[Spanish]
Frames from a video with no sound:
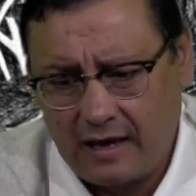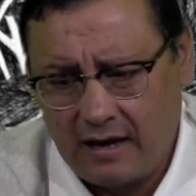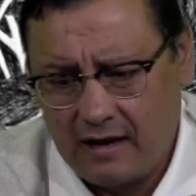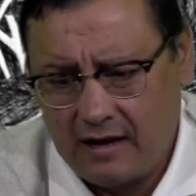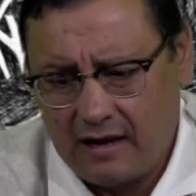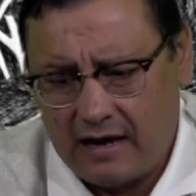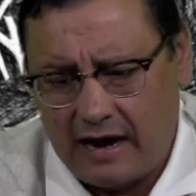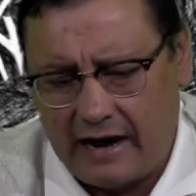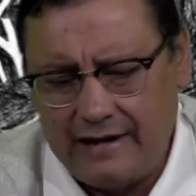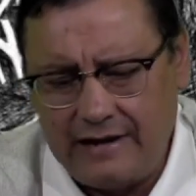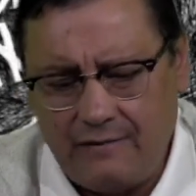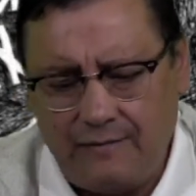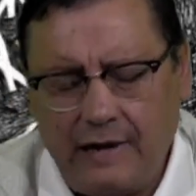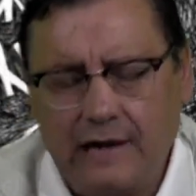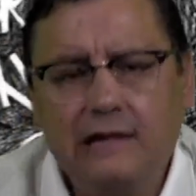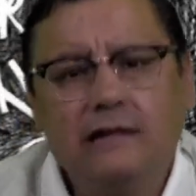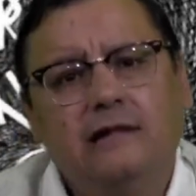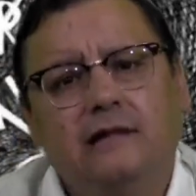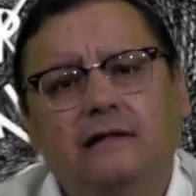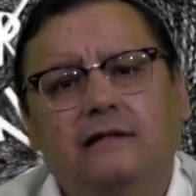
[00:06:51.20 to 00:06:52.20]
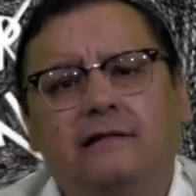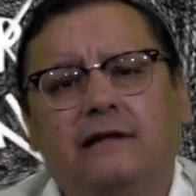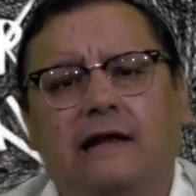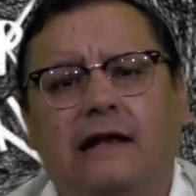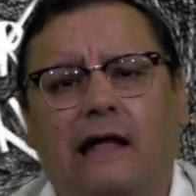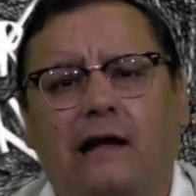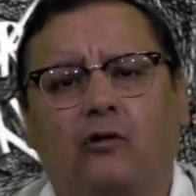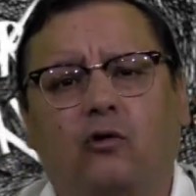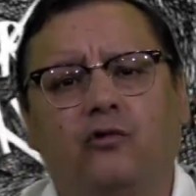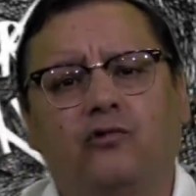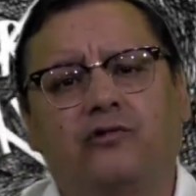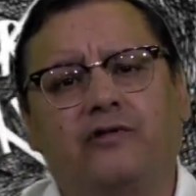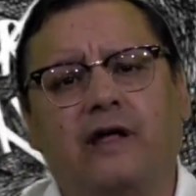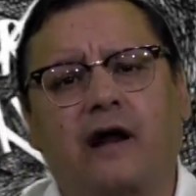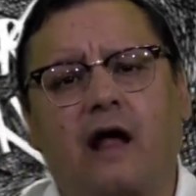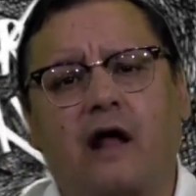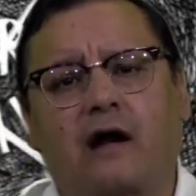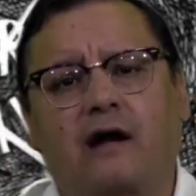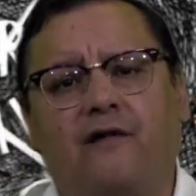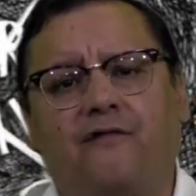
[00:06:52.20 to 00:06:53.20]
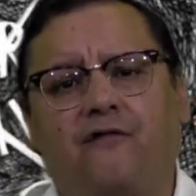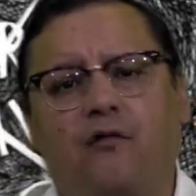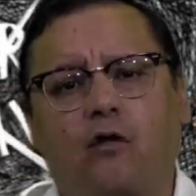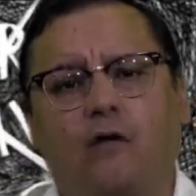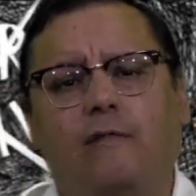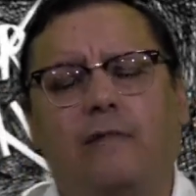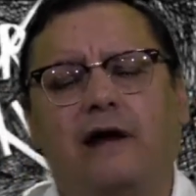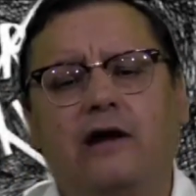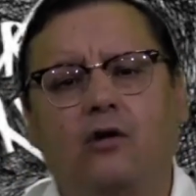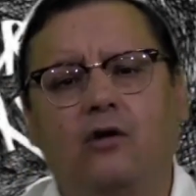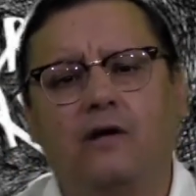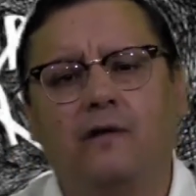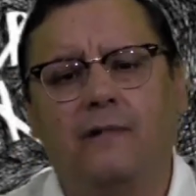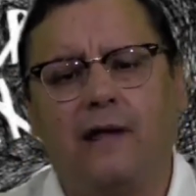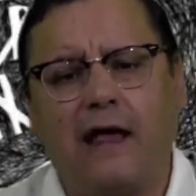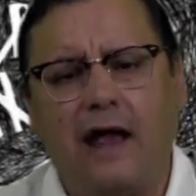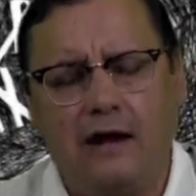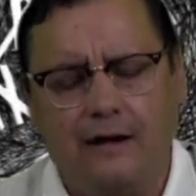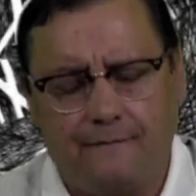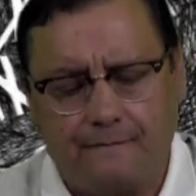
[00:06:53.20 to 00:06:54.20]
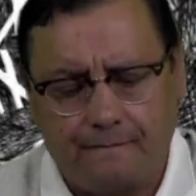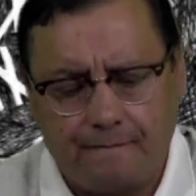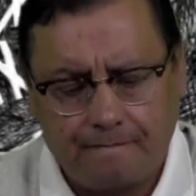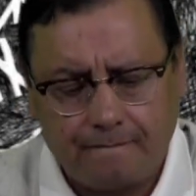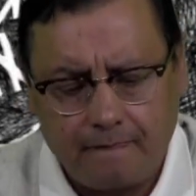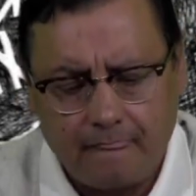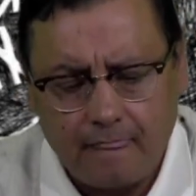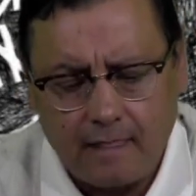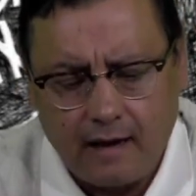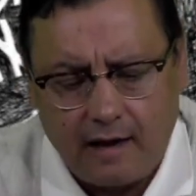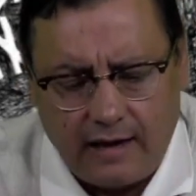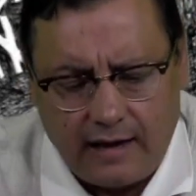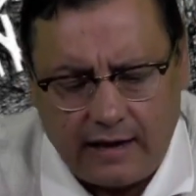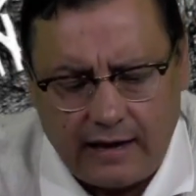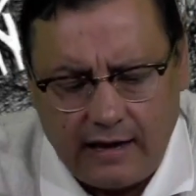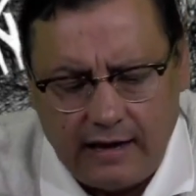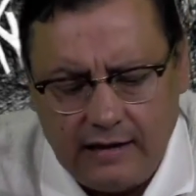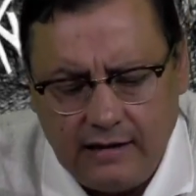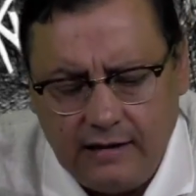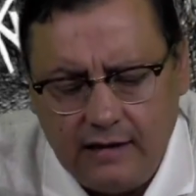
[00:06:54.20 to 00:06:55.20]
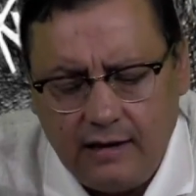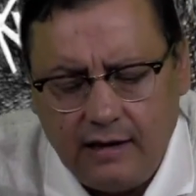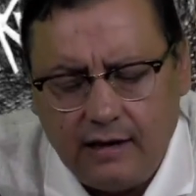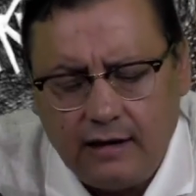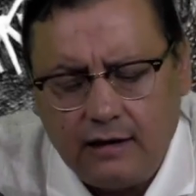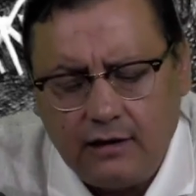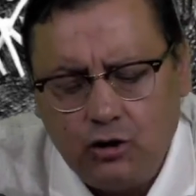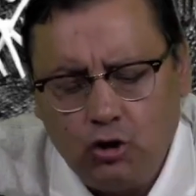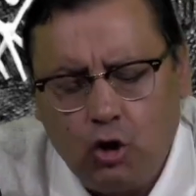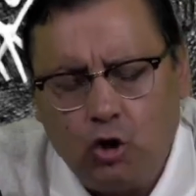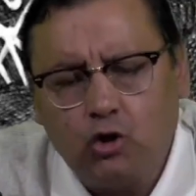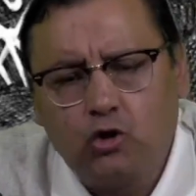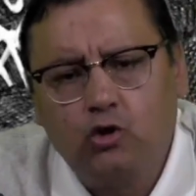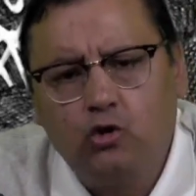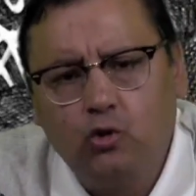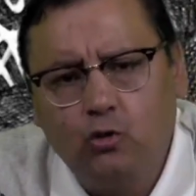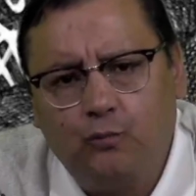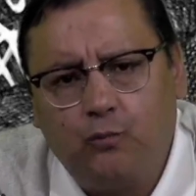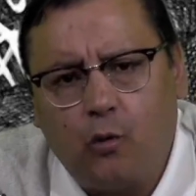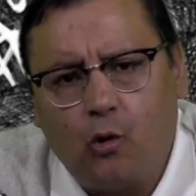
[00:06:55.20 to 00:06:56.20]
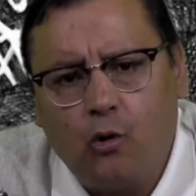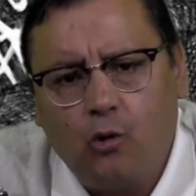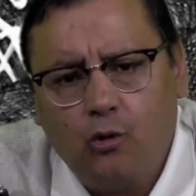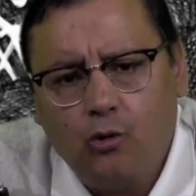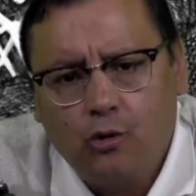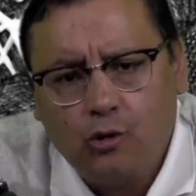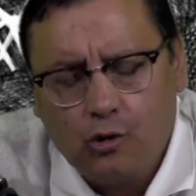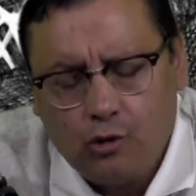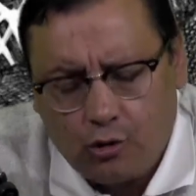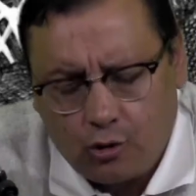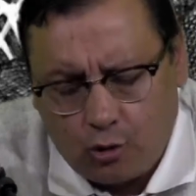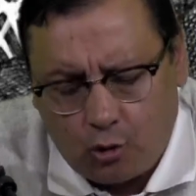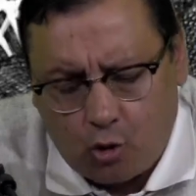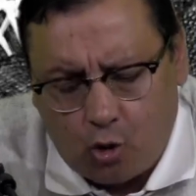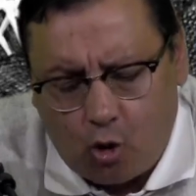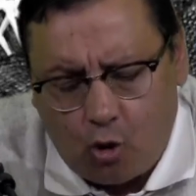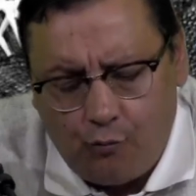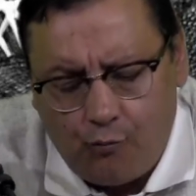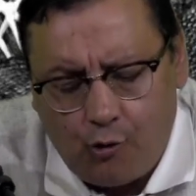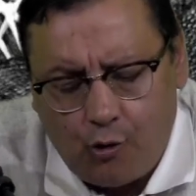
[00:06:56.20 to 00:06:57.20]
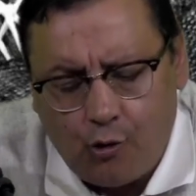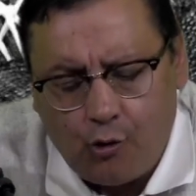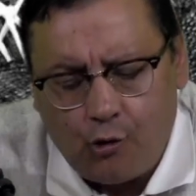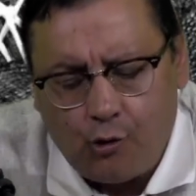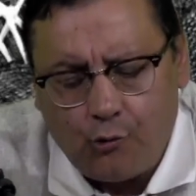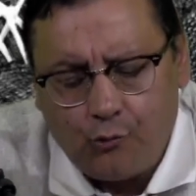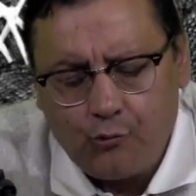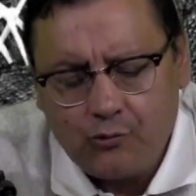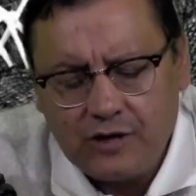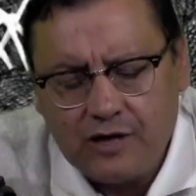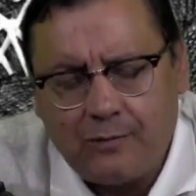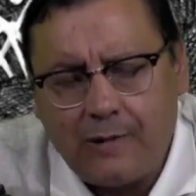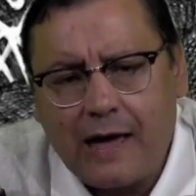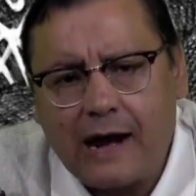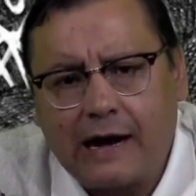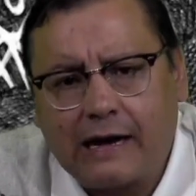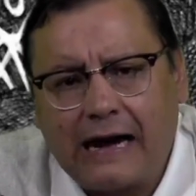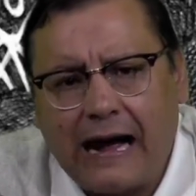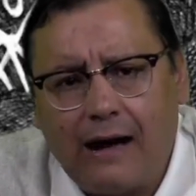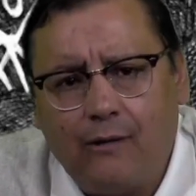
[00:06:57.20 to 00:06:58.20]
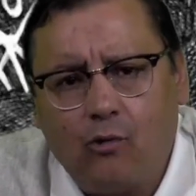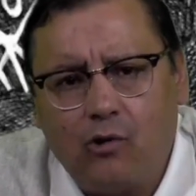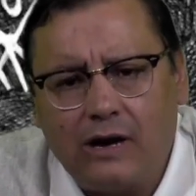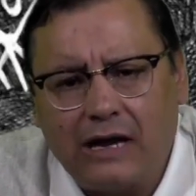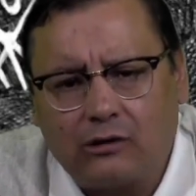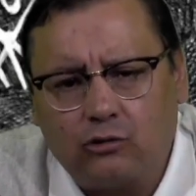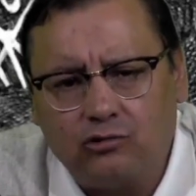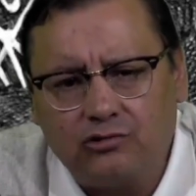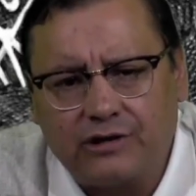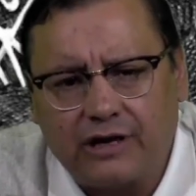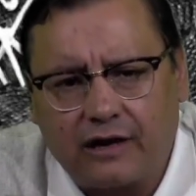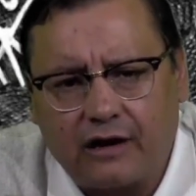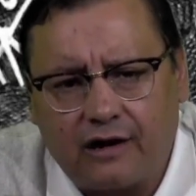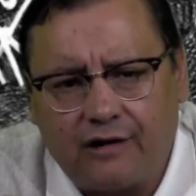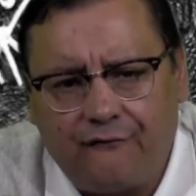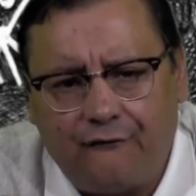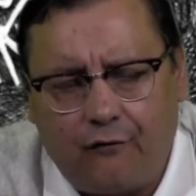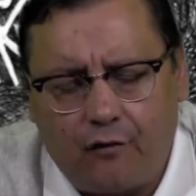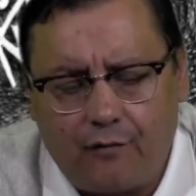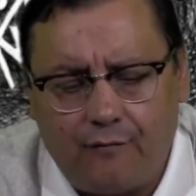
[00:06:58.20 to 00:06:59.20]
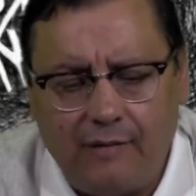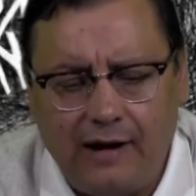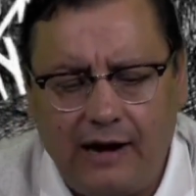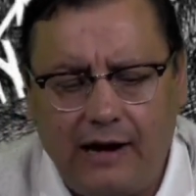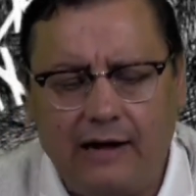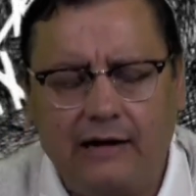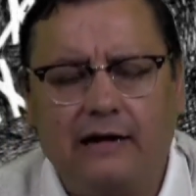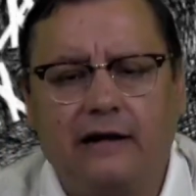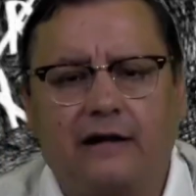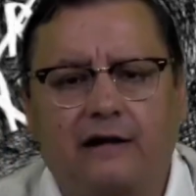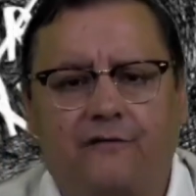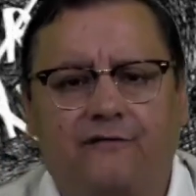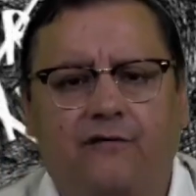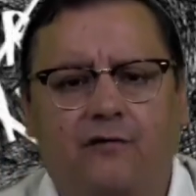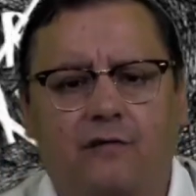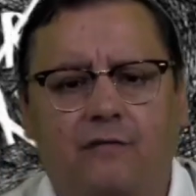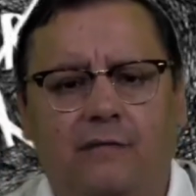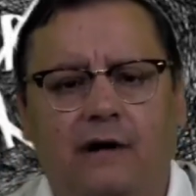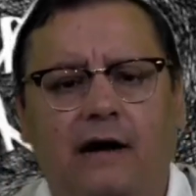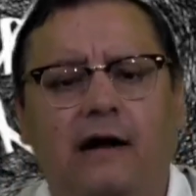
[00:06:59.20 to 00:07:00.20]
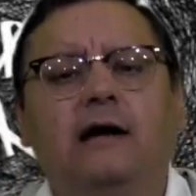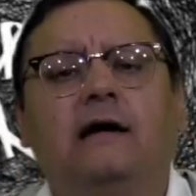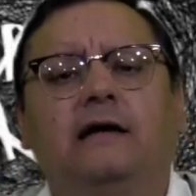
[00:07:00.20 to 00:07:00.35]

a nivel de la contrarreforma neoliberal. Él no supo cómo llevar a cabo la contrarreforma, la reforma